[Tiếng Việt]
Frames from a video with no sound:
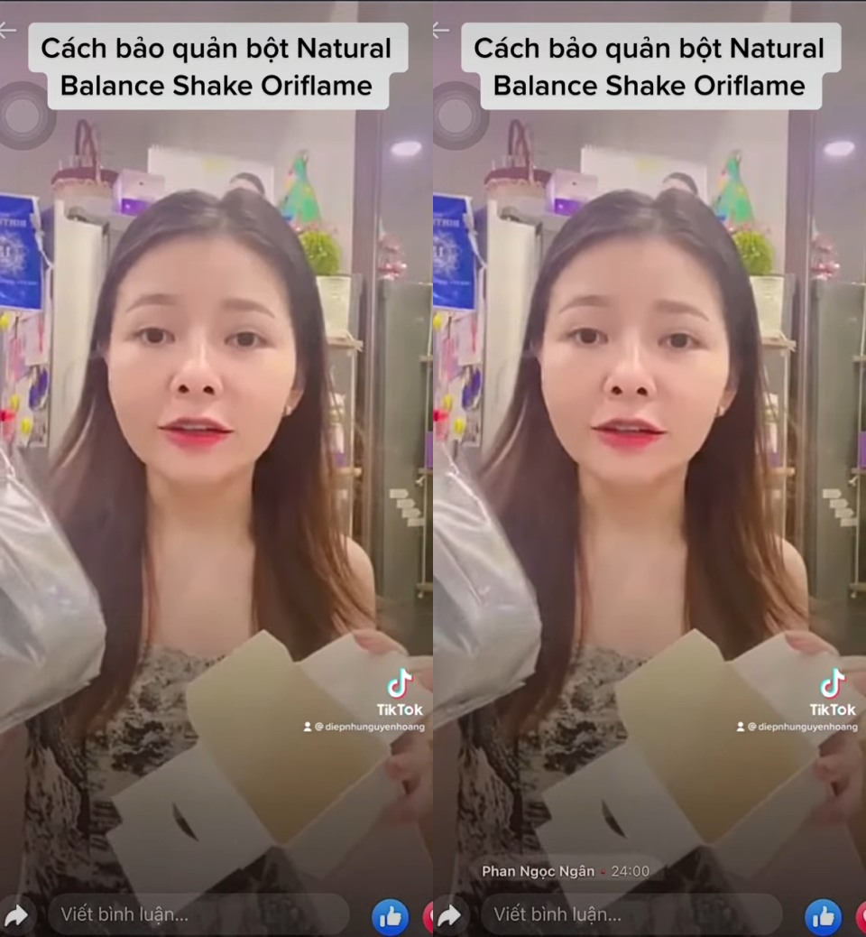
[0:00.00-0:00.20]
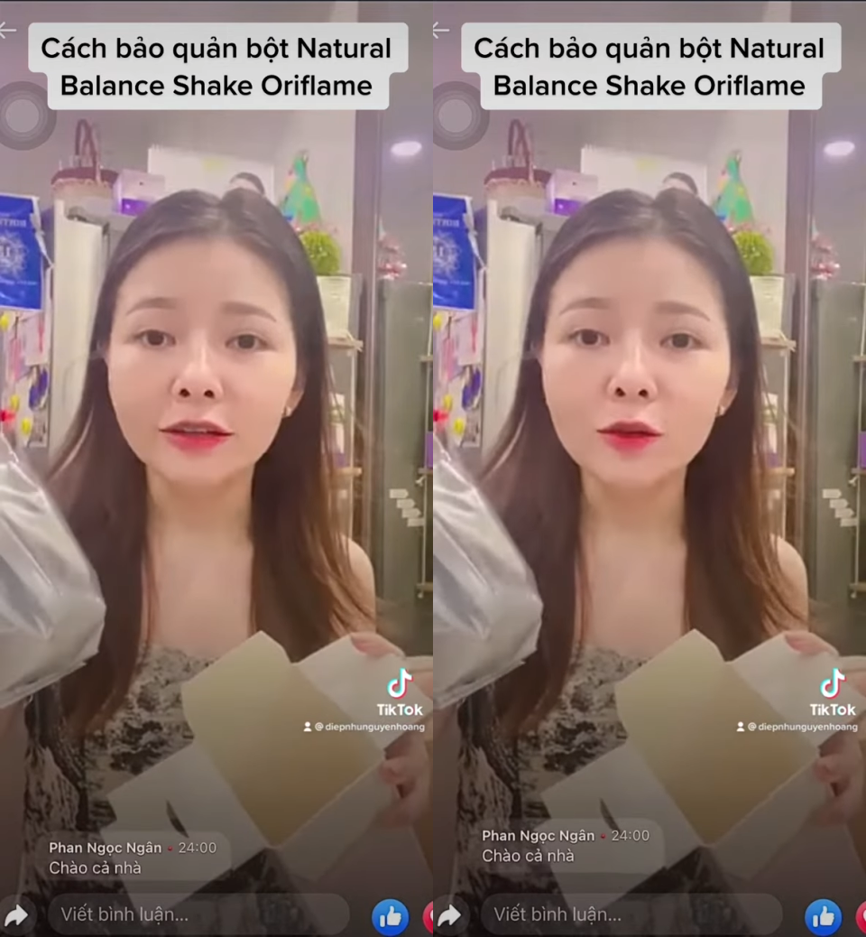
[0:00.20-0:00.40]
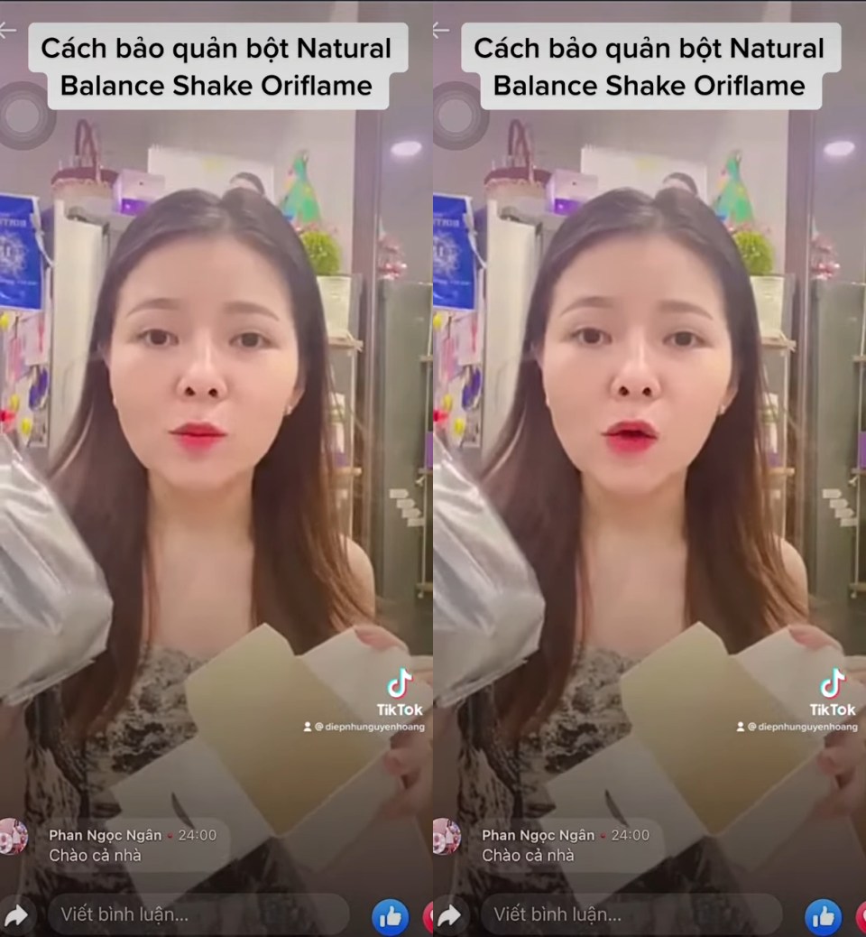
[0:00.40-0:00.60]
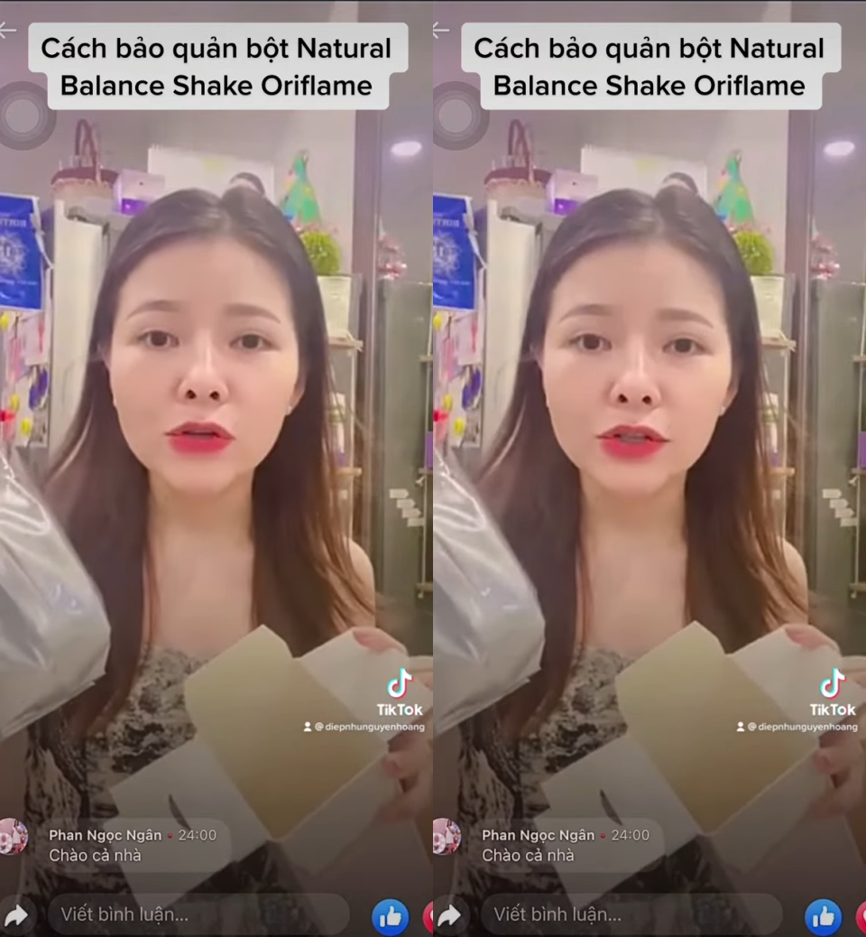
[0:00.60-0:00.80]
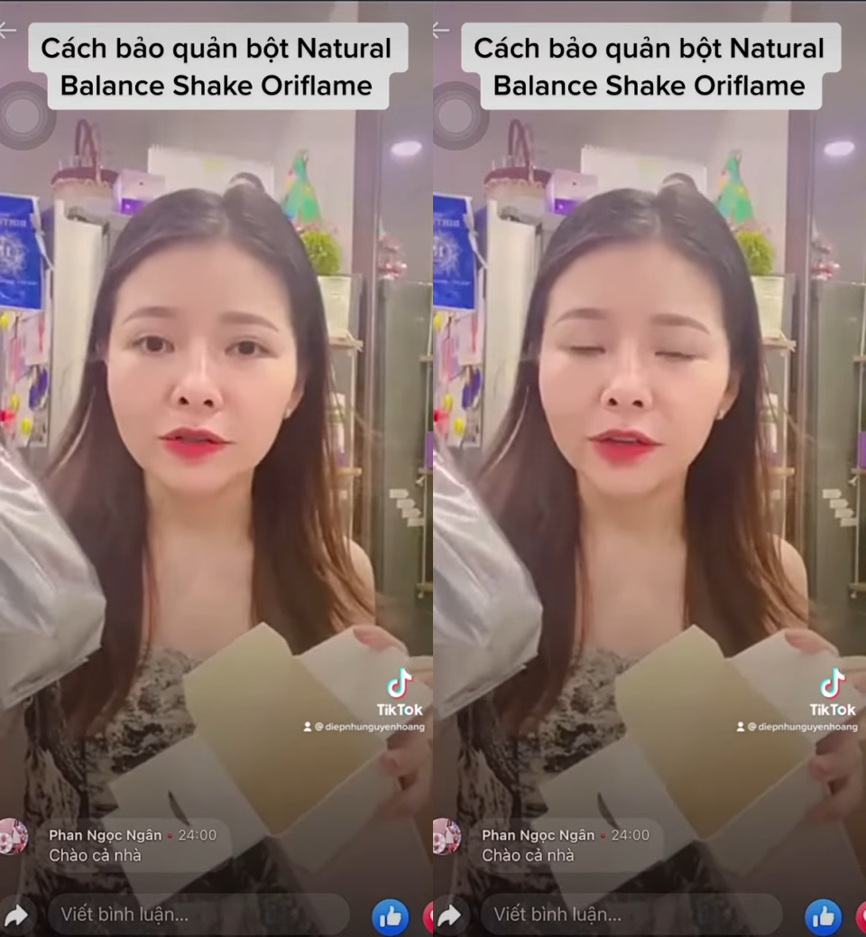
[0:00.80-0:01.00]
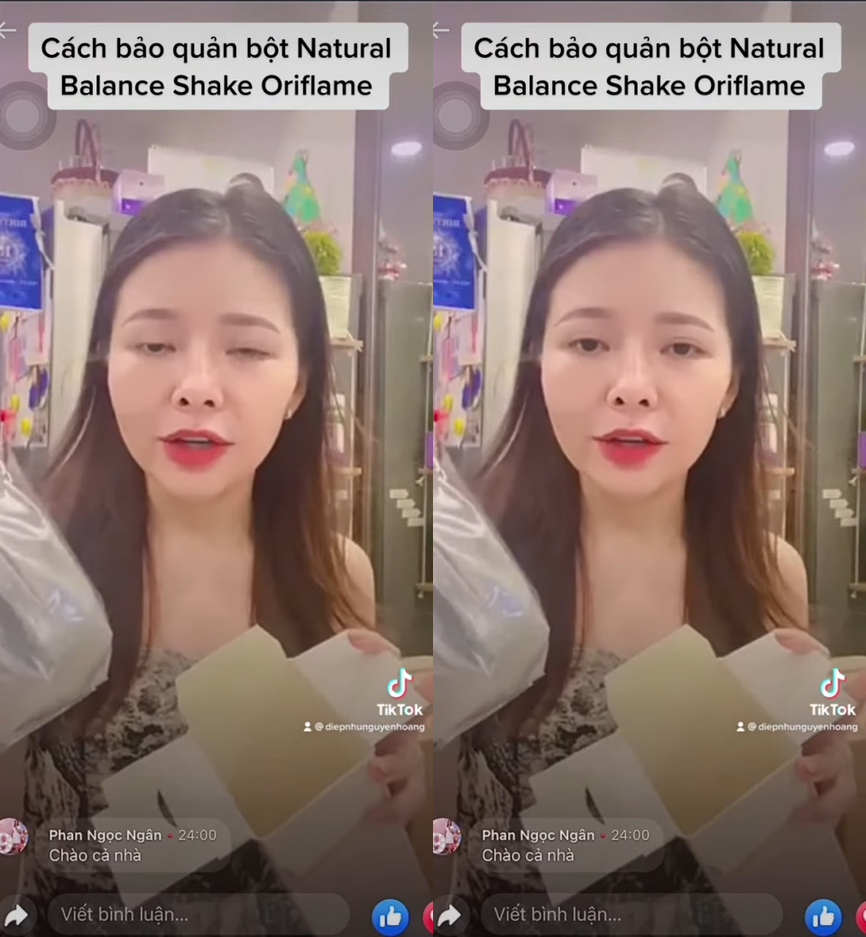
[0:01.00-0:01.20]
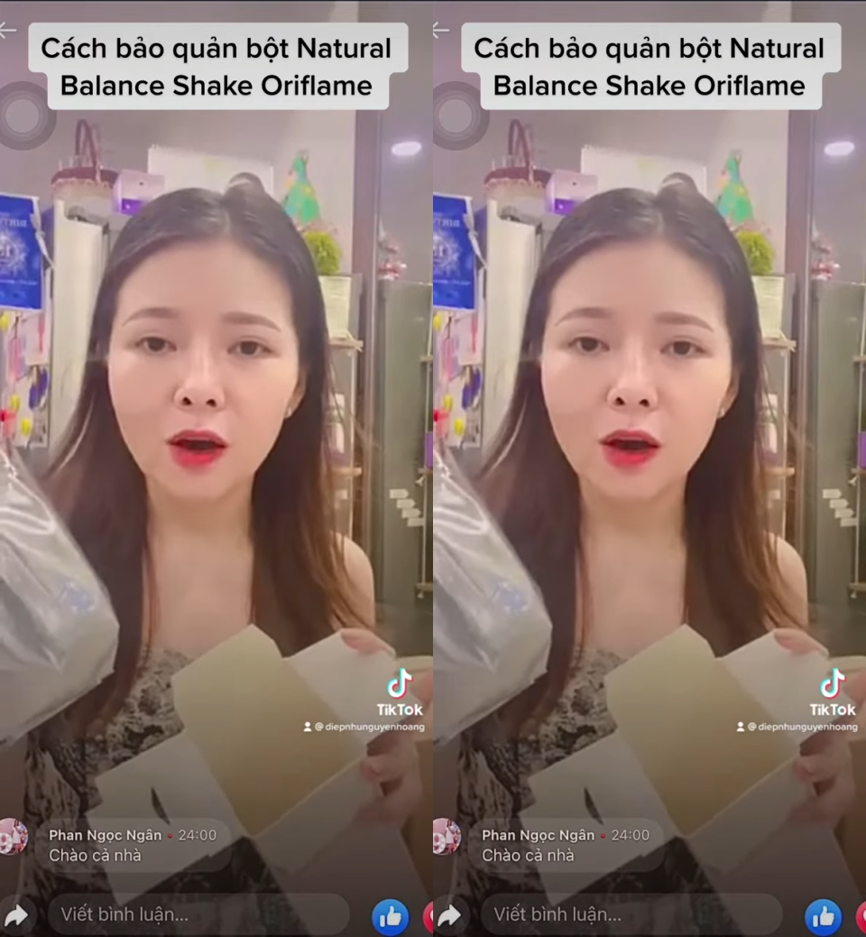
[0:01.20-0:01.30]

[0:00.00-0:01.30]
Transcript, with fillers: hưởng của môi trường nhiệt